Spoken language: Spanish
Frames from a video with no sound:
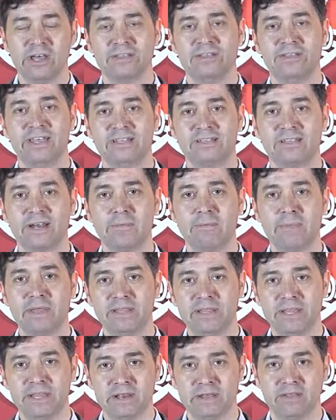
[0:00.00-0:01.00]
de
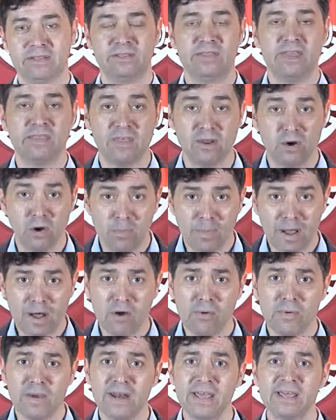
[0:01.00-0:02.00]
transmitir desde los más
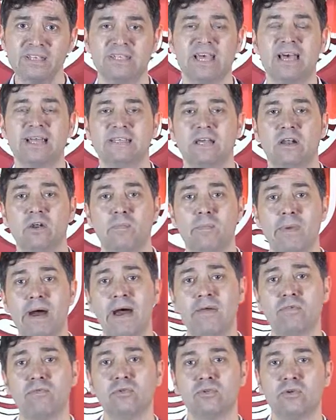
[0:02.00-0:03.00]
jóvenes hasta los
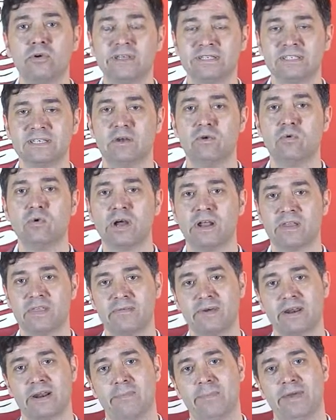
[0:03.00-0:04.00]
más adultos en San Lucas
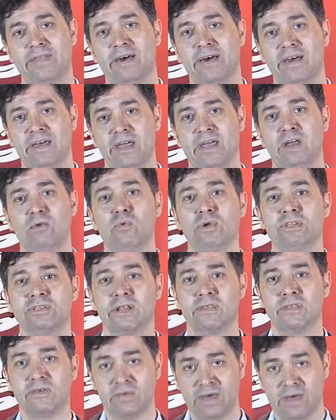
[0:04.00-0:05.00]
de Barrameda, en
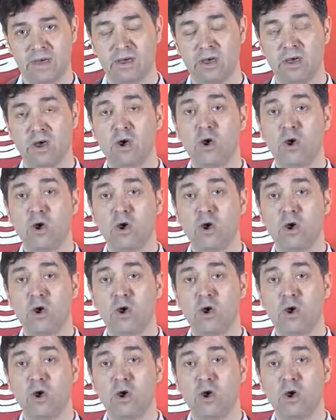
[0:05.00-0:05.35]
nuestra ciudad.